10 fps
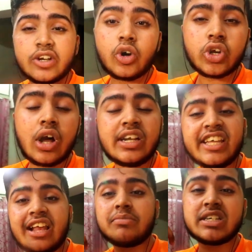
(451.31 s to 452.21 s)
गुड क्वालिटी
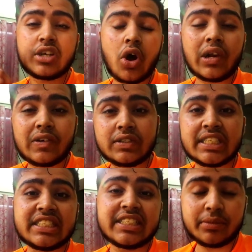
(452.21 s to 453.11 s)
हेलमेट्स एंड ऑल
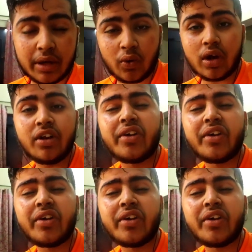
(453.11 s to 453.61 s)
ऑलवेज सीट बेल्ट वाले